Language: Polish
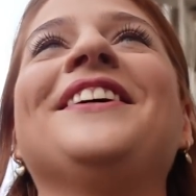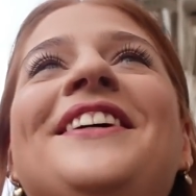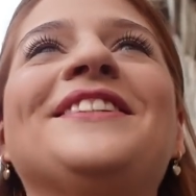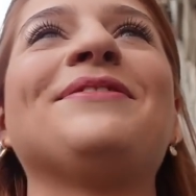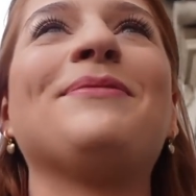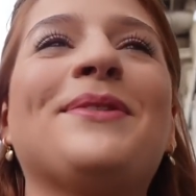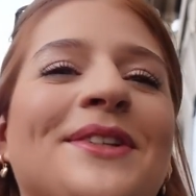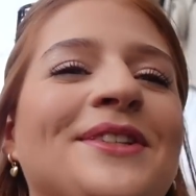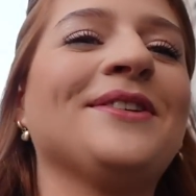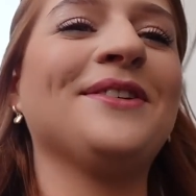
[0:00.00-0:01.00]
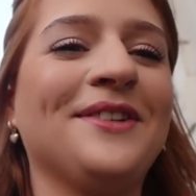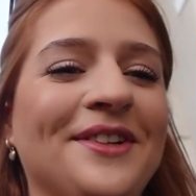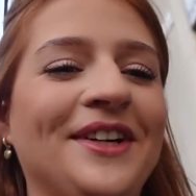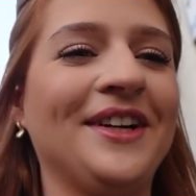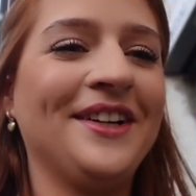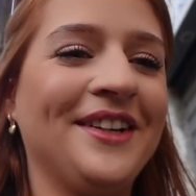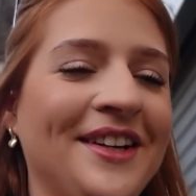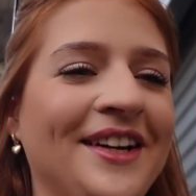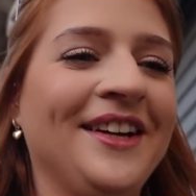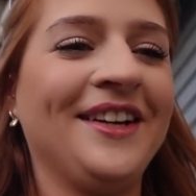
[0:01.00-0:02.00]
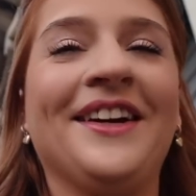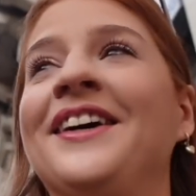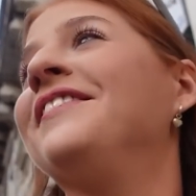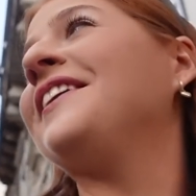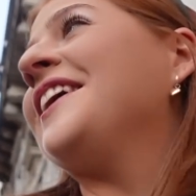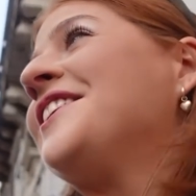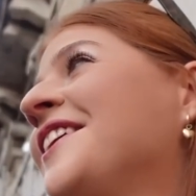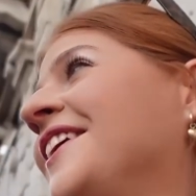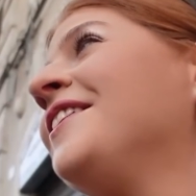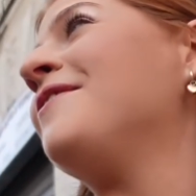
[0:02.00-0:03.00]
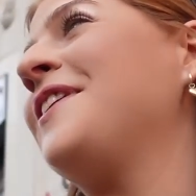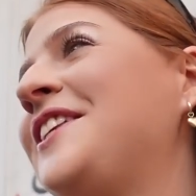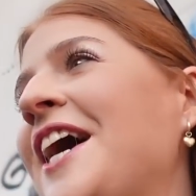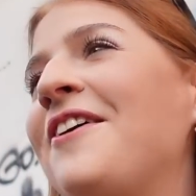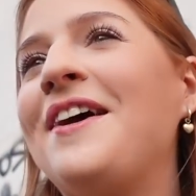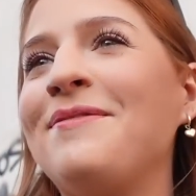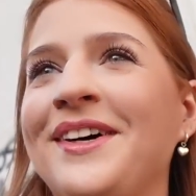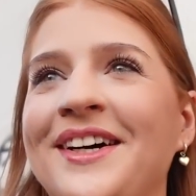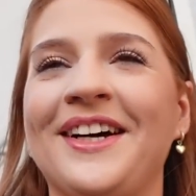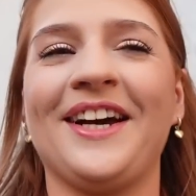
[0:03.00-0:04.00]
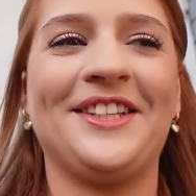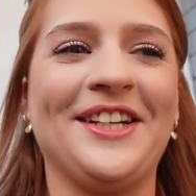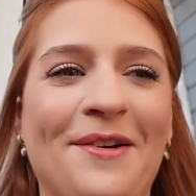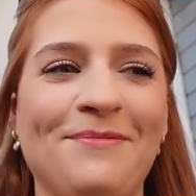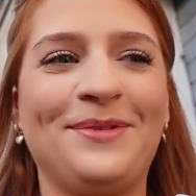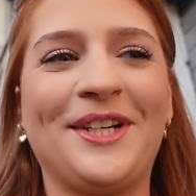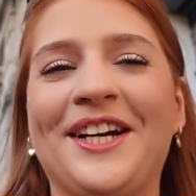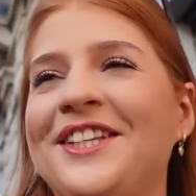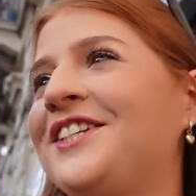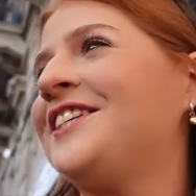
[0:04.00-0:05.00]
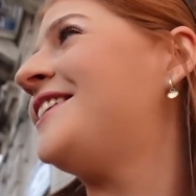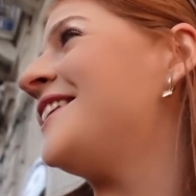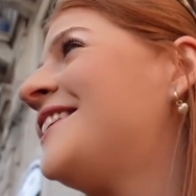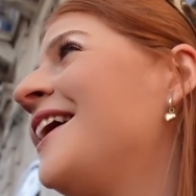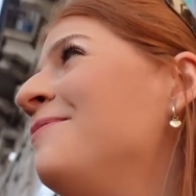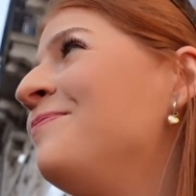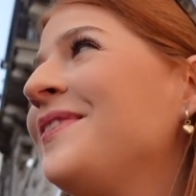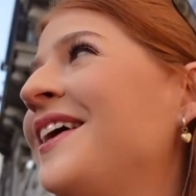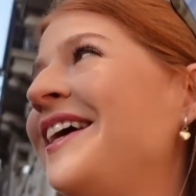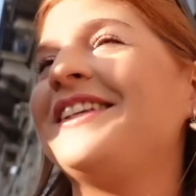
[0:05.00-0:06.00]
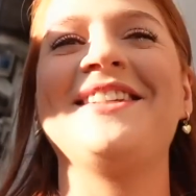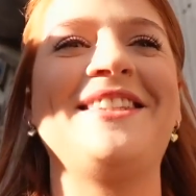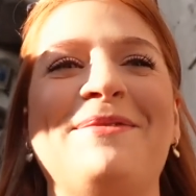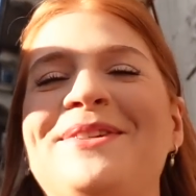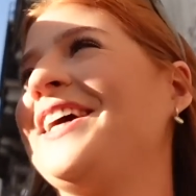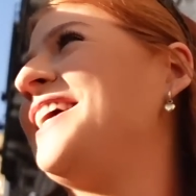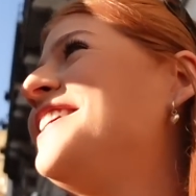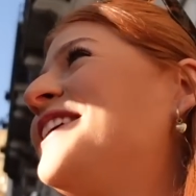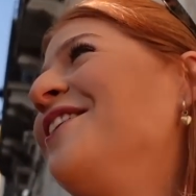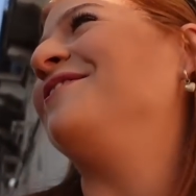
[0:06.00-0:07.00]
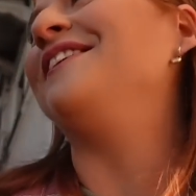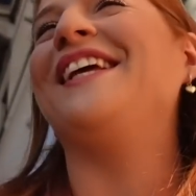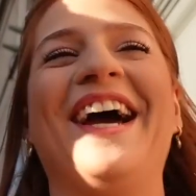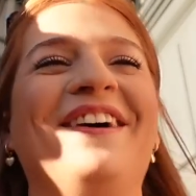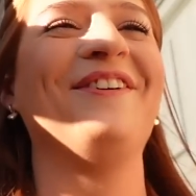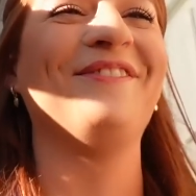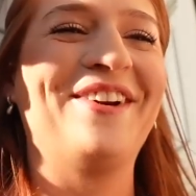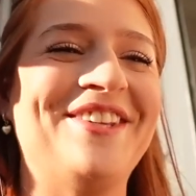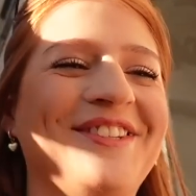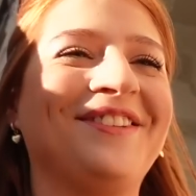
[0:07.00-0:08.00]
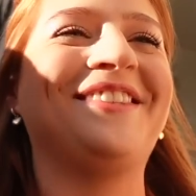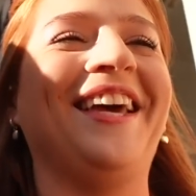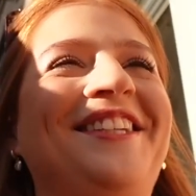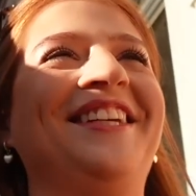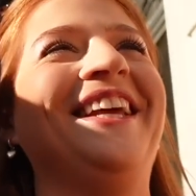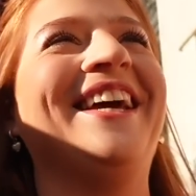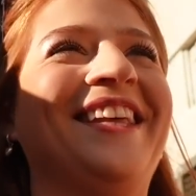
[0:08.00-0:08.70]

to jest po prostu... Wiesz, wiedziałam, chciałam przechytrzyć system, System, że się u mnie, po prostu tutaj się nie